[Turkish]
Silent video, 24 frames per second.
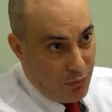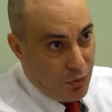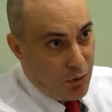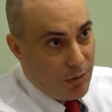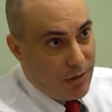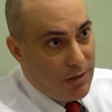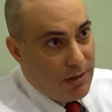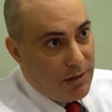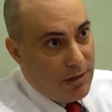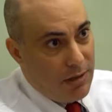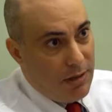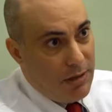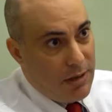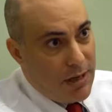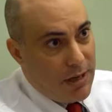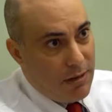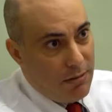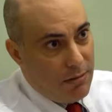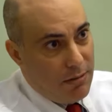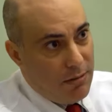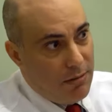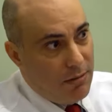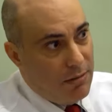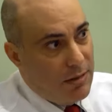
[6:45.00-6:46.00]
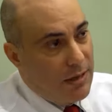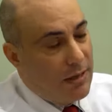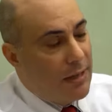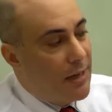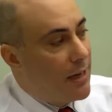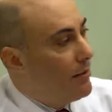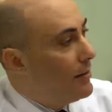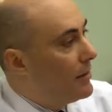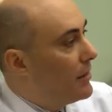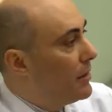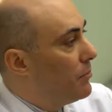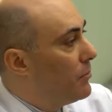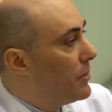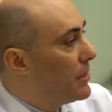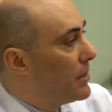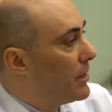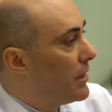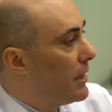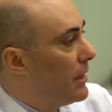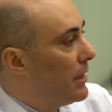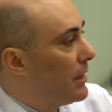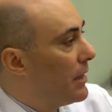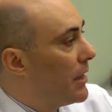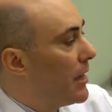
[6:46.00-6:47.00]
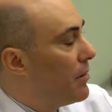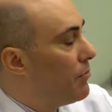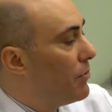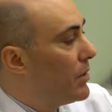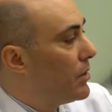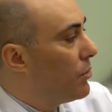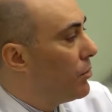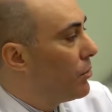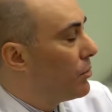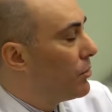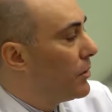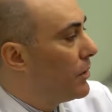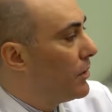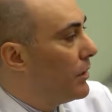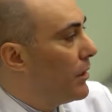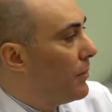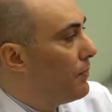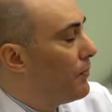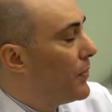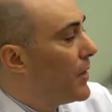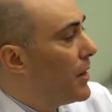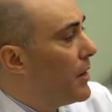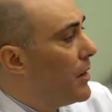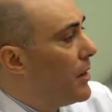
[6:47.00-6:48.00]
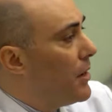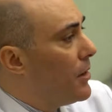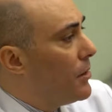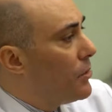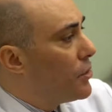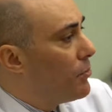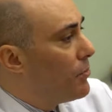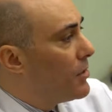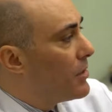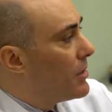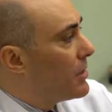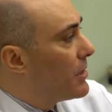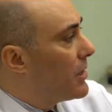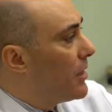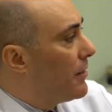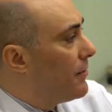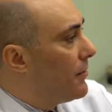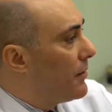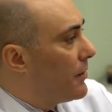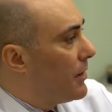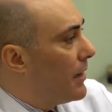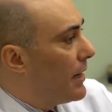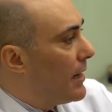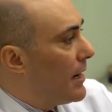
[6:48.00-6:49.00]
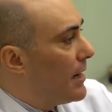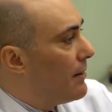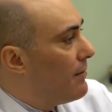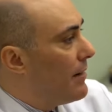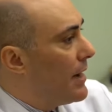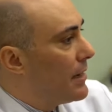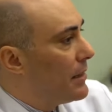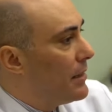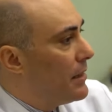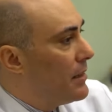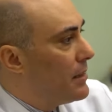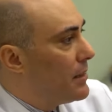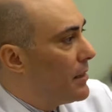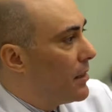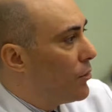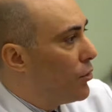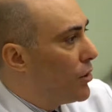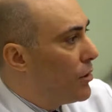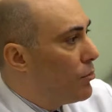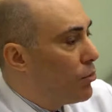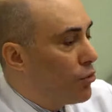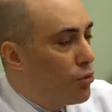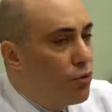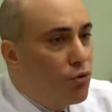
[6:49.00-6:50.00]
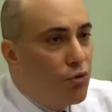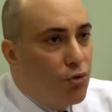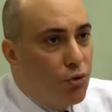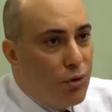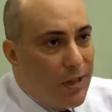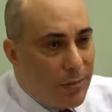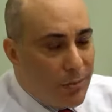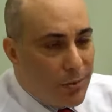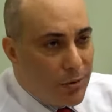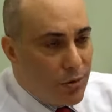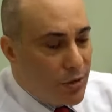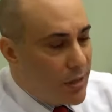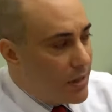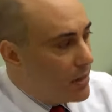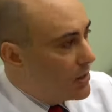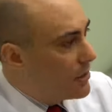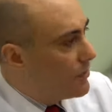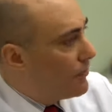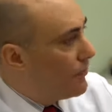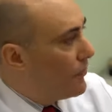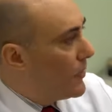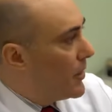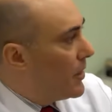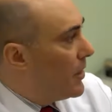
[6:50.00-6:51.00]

proteziyle e, tedavi edilmesi gereken bir noktada. Evet. Şimdi siz karar verdiğinize göre bugün şunu yapacağız.